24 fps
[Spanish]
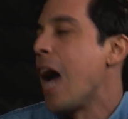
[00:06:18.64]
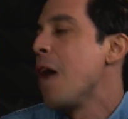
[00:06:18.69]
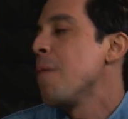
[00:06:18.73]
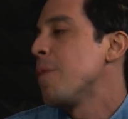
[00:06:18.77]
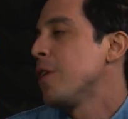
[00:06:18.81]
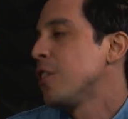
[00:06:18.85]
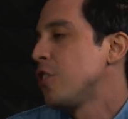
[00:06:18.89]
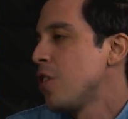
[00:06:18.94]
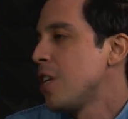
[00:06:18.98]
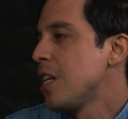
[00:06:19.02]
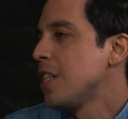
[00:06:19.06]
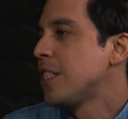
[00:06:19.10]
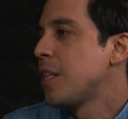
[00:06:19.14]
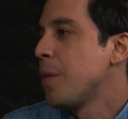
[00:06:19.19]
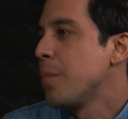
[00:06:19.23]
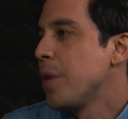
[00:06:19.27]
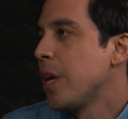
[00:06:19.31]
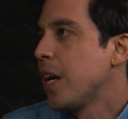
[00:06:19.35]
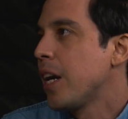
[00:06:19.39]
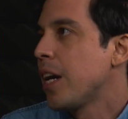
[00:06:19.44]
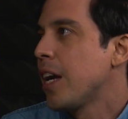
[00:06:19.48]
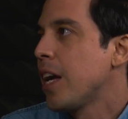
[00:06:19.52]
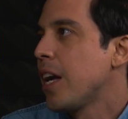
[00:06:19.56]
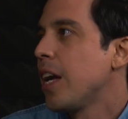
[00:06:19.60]
Hay personas
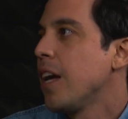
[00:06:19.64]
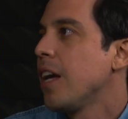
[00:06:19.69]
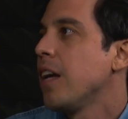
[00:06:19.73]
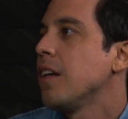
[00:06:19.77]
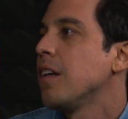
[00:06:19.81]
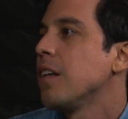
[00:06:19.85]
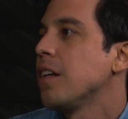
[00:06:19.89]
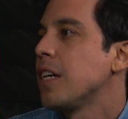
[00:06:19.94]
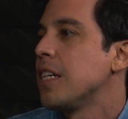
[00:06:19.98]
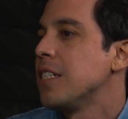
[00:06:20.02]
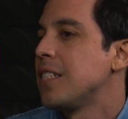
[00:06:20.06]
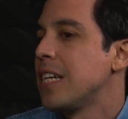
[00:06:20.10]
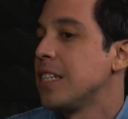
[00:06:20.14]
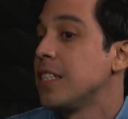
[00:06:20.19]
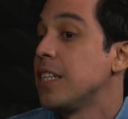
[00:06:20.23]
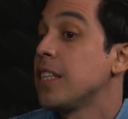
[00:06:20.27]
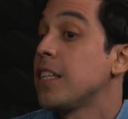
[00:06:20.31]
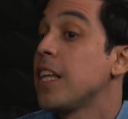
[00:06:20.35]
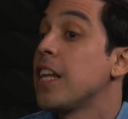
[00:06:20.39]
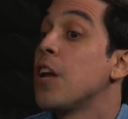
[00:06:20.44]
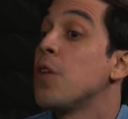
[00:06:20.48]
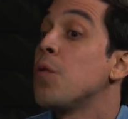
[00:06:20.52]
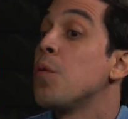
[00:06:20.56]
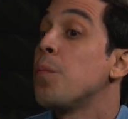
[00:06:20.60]
también que quizás
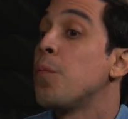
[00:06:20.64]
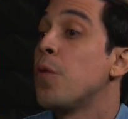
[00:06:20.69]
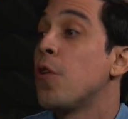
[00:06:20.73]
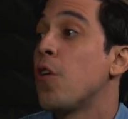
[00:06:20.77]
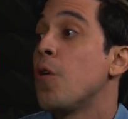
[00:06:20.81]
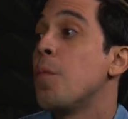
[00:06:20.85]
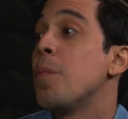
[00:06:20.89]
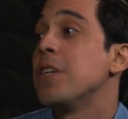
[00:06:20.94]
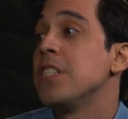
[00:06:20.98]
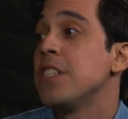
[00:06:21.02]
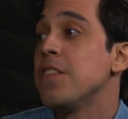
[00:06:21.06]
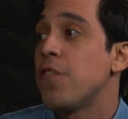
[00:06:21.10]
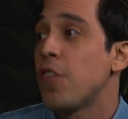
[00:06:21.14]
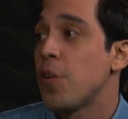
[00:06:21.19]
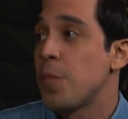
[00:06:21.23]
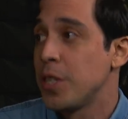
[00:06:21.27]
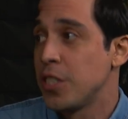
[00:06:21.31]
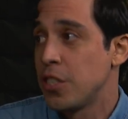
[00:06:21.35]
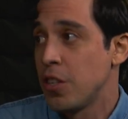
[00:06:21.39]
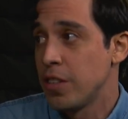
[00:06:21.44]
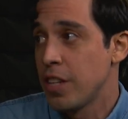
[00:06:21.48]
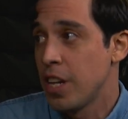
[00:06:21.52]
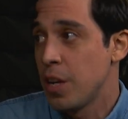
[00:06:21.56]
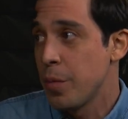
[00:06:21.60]
ya tienen un poco más de
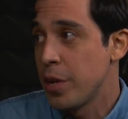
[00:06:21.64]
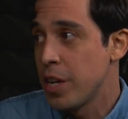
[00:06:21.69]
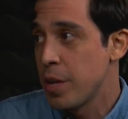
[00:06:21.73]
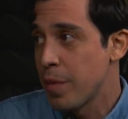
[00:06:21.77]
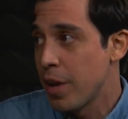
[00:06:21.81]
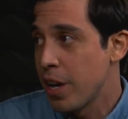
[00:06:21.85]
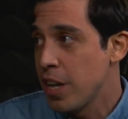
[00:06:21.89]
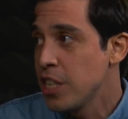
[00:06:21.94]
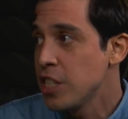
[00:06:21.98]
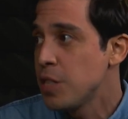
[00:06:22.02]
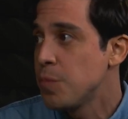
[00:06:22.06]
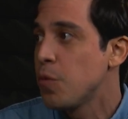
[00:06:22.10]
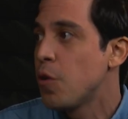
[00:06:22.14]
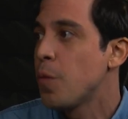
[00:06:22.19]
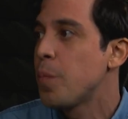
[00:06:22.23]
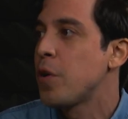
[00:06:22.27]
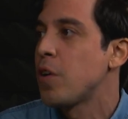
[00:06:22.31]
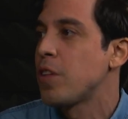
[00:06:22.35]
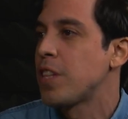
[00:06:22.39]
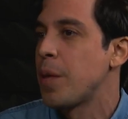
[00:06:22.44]
información del minimalismo,